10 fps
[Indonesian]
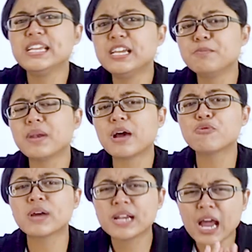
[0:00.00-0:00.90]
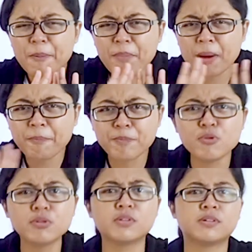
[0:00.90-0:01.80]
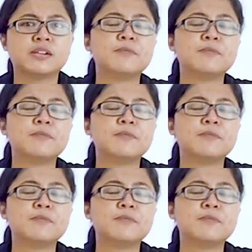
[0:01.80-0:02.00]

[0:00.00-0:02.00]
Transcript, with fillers: ingin melakukan apapun